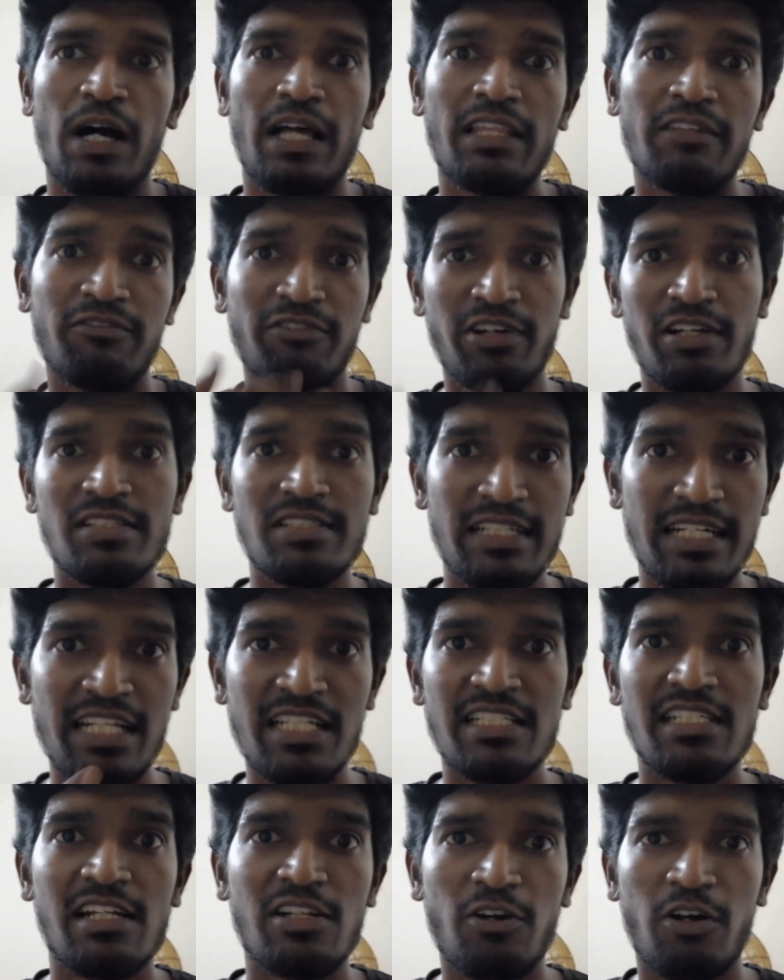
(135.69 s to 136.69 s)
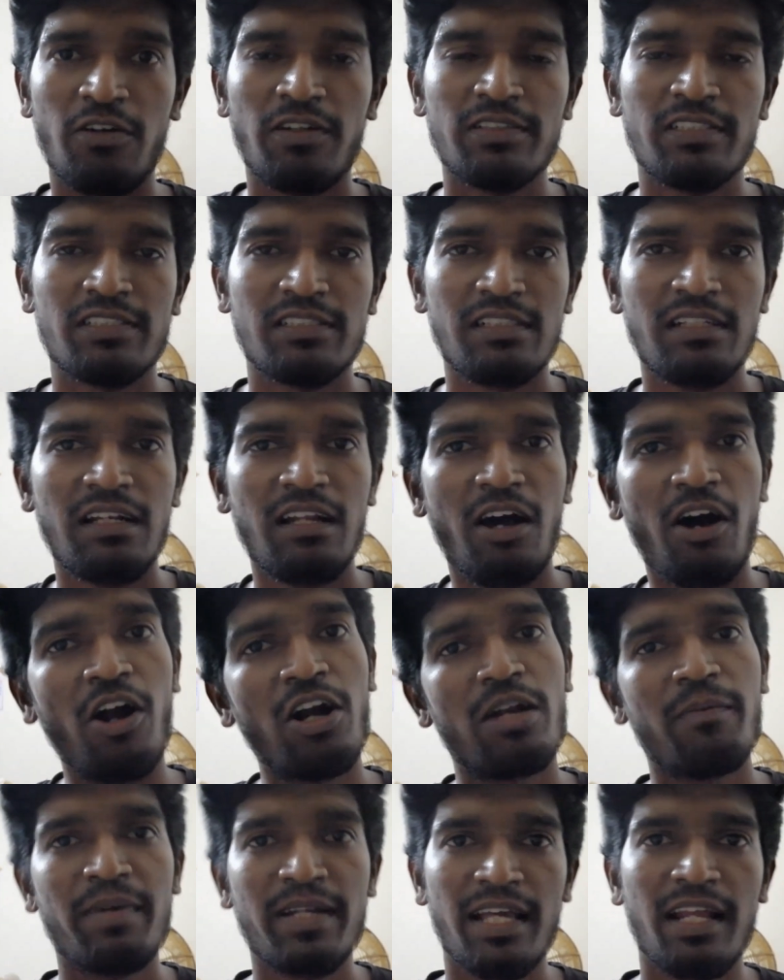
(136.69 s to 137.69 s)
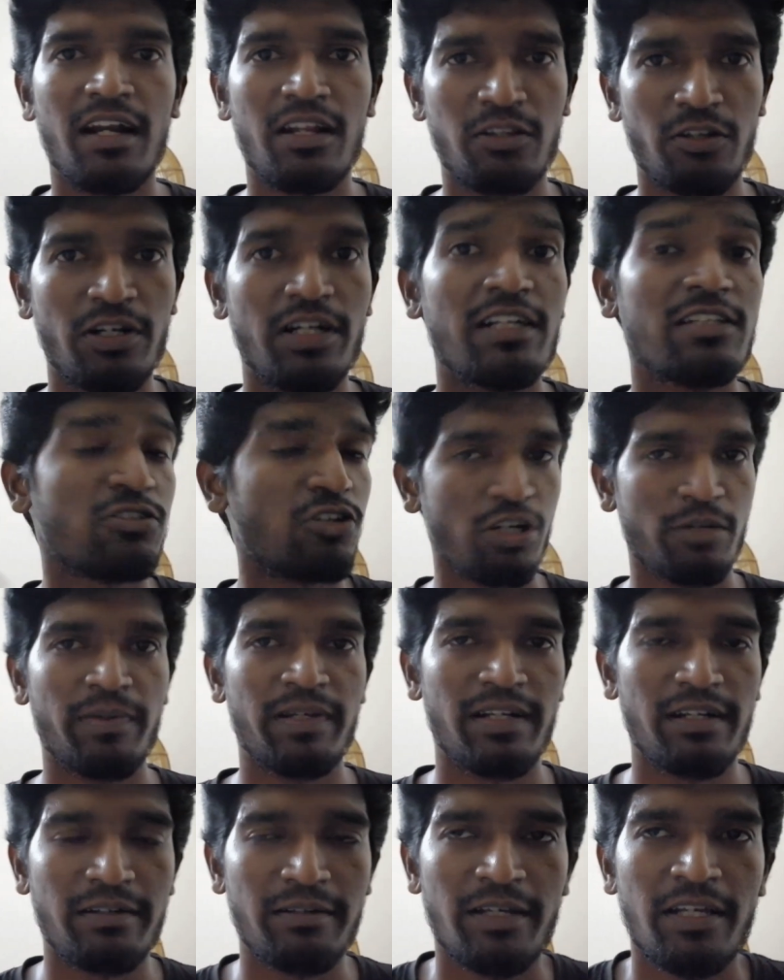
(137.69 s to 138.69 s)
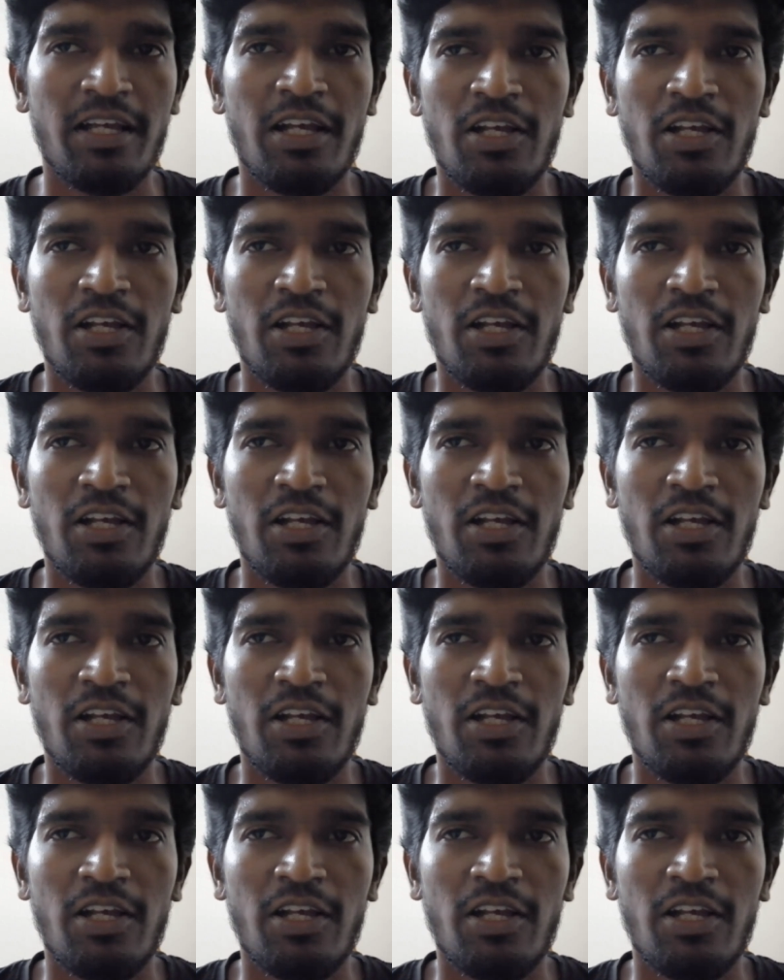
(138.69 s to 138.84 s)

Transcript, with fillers: அந்த ஃபர்ஸ்ட் இனிஷியல் கான்வர்சேஷன் ஆட்டோமேட்டிக்காக நடந்துடும் இட் இஸ் ஆட்டோமேட்டிக்